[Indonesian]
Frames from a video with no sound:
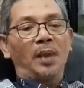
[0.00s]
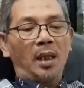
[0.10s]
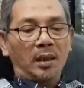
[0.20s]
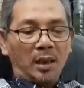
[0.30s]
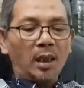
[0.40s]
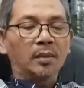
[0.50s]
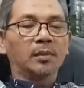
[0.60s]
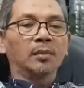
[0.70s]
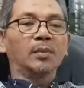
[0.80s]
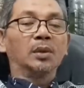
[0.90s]

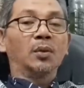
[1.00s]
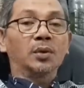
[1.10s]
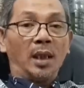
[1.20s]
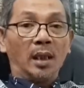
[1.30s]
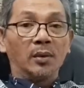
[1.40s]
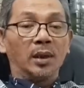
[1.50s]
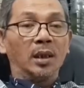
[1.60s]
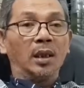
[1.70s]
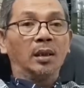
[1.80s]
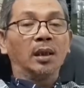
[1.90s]
Bahkan menurut saya no
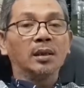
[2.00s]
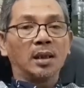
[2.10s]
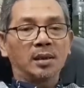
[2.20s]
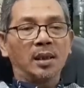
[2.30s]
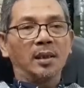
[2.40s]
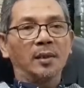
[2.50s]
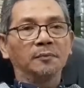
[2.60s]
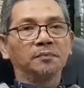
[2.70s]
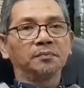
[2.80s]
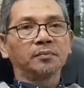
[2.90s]
ya, analisa saya.
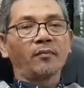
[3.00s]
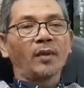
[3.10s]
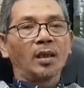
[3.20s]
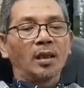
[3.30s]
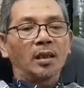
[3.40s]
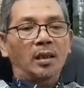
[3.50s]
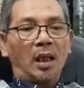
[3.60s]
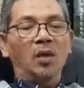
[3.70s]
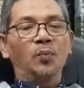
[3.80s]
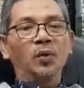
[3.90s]

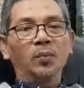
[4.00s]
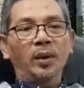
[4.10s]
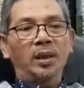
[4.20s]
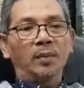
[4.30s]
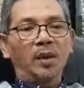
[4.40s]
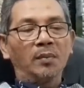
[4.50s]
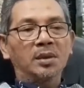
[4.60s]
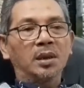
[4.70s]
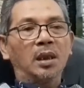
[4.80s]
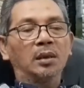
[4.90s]
Kalaupun PDIP
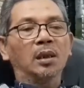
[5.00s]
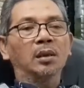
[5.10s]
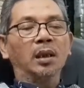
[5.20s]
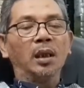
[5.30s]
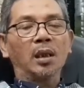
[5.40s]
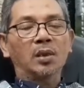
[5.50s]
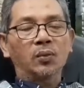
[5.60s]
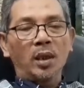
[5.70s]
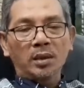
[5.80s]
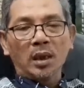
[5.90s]
mensyaratkan
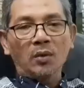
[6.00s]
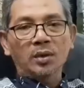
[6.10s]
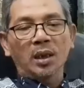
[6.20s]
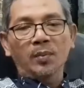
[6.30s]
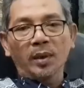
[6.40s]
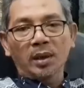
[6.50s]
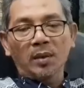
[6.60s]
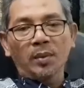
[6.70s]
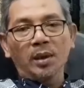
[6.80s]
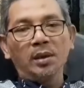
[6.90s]
R2-nya harus dari
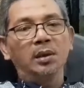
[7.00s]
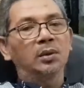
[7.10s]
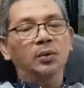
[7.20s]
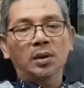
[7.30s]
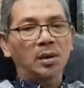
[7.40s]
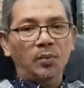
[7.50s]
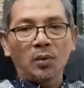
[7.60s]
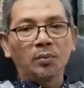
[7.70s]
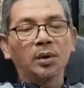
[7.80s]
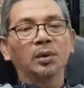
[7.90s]
PDIP, itu saja
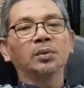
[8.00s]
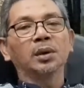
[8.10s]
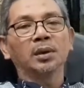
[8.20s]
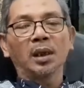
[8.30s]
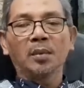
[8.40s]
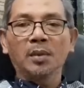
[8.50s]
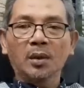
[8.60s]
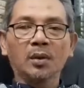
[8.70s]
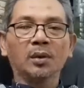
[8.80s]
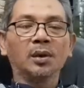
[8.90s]
belum tentu
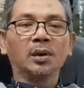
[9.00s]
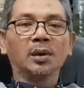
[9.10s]
diterima kok.